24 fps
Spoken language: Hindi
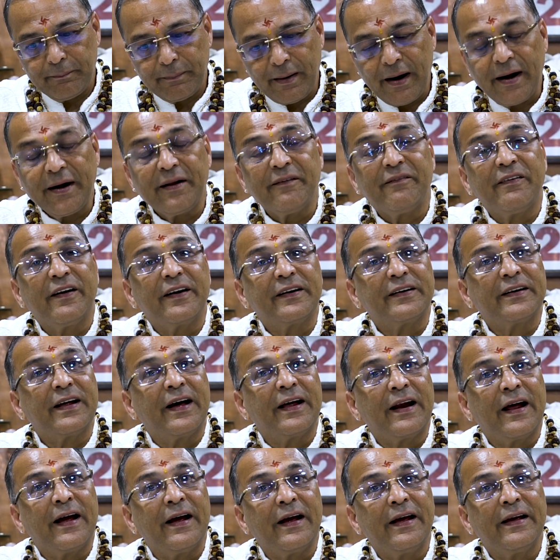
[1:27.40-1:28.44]
बैड इफेक्ट आ
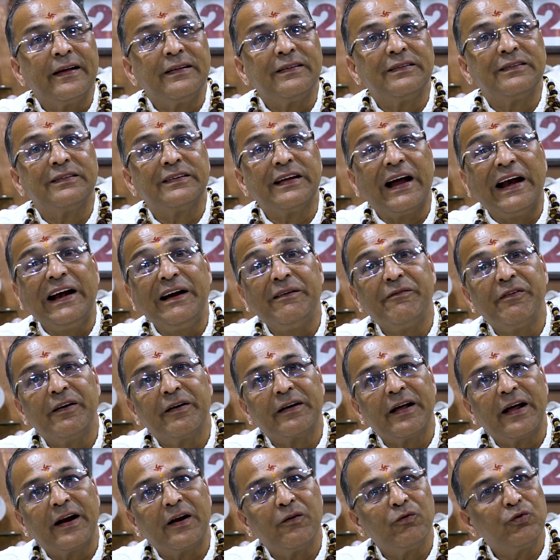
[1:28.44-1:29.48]
रहा है साइड
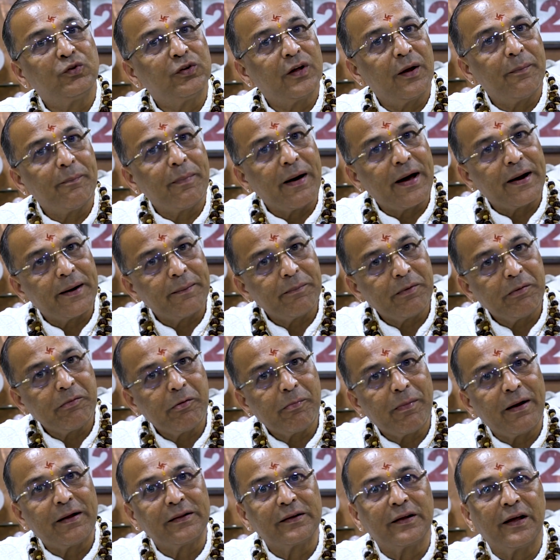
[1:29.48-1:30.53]
इफेक्ट आ रहा है उसके बारे में भी
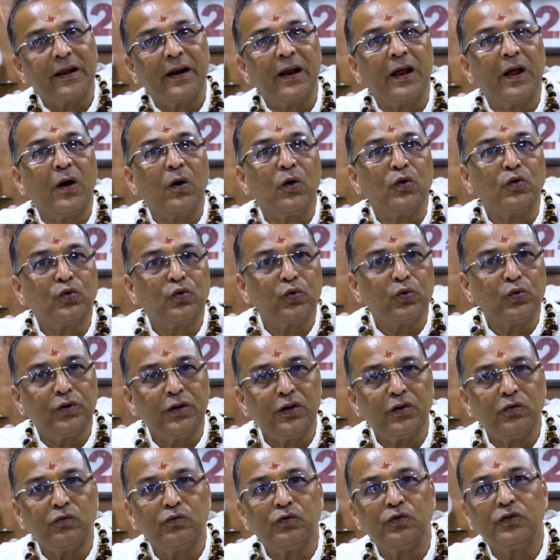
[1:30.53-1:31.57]
बात करेंगे और
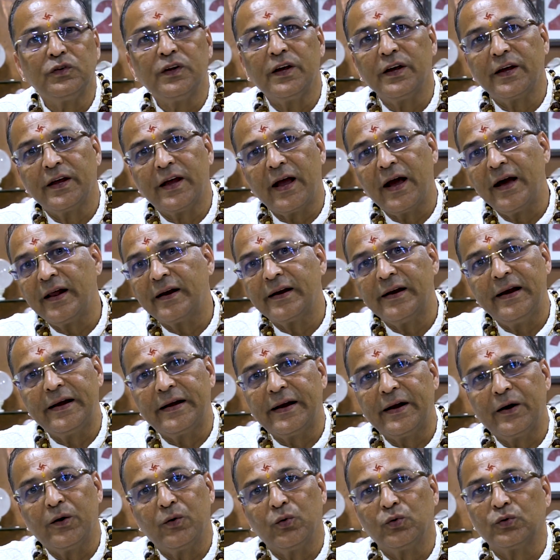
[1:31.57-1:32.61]
ज्योतिष उससे क्या
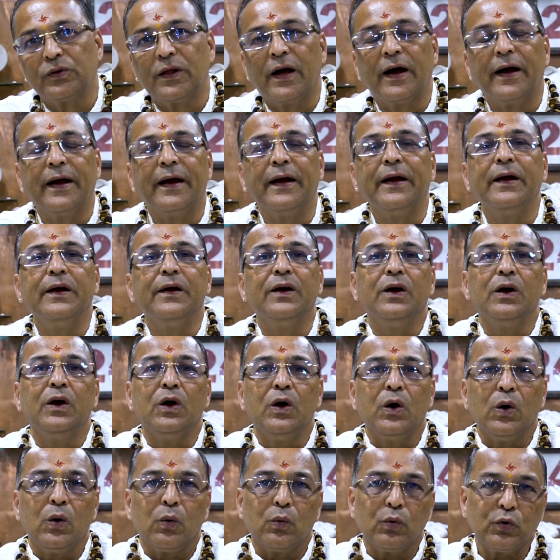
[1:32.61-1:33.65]
रिलेटेड होता है
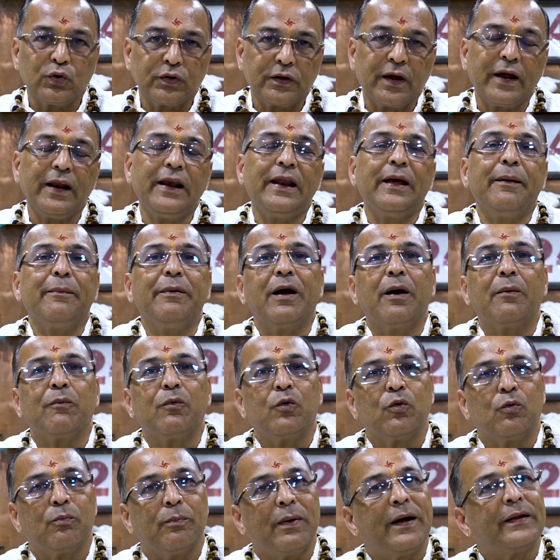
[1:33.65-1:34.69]
उसके लिए भी हम
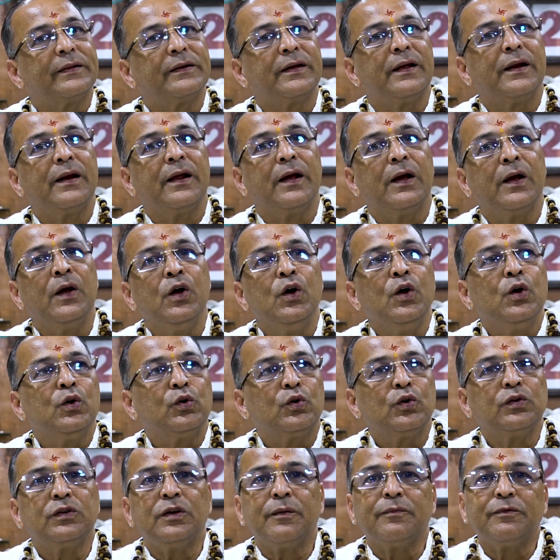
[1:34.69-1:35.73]
लोग बात करेंगे
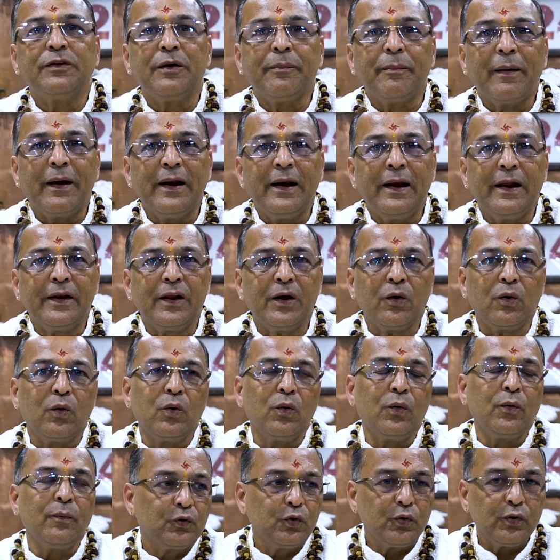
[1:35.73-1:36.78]
तो सबसे पहले
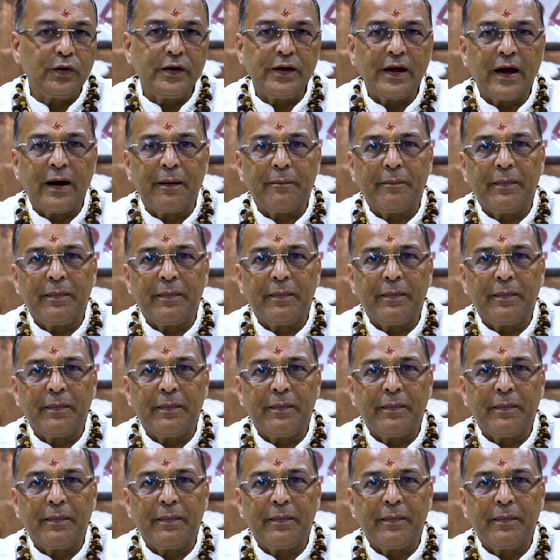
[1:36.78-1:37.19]
देखो दुनिया